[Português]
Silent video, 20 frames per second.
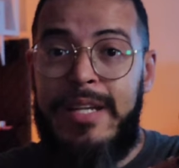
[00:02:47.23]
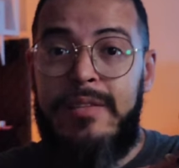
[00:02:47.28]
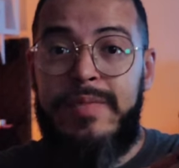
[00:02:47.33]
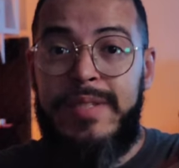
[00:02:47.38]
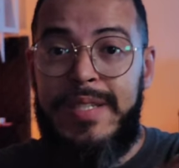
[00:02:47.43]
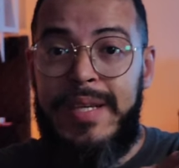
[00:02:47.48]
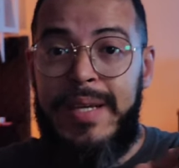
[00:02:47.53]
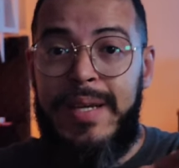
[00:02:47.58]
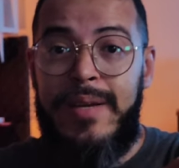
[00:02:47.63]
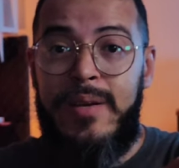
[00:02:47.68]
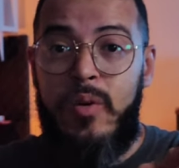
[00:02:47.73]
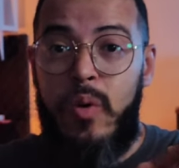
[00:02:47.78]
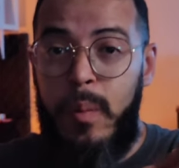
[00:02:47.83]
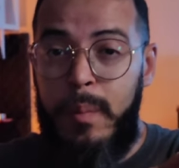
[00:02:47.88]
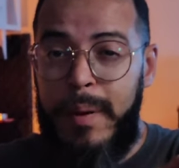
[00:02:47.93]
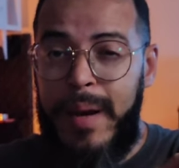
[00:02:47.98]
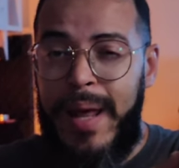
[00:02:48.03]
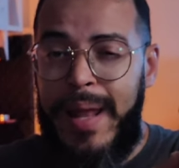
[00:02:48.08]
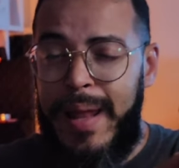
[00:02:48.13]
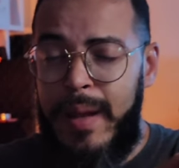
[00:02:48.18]
caso você queira
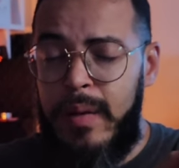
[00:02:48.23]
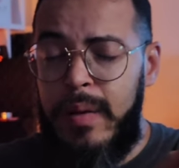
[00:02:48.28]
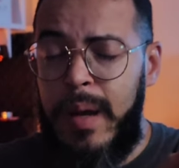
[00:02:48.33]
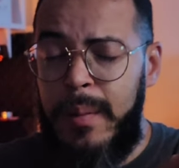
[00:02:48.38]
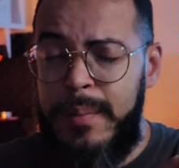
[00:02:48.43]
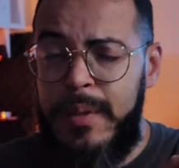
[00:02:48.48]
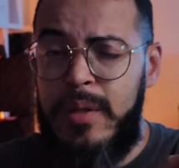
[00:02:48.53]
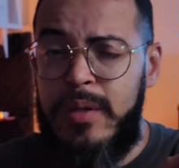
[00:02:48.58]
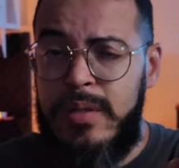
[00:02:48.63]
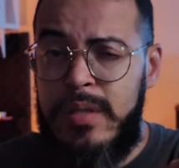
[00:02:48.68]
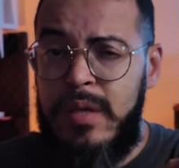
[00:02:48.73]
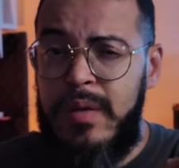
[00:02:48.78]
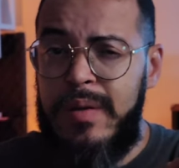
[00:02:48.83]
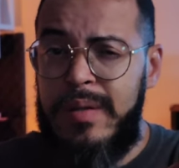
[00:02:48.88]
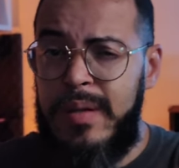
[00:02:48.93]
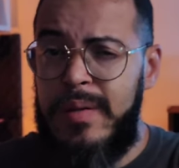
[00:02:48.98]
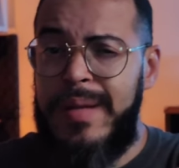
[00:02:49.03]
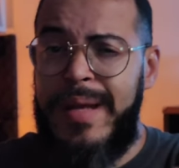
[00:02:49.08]
comprar lá no camelozinho,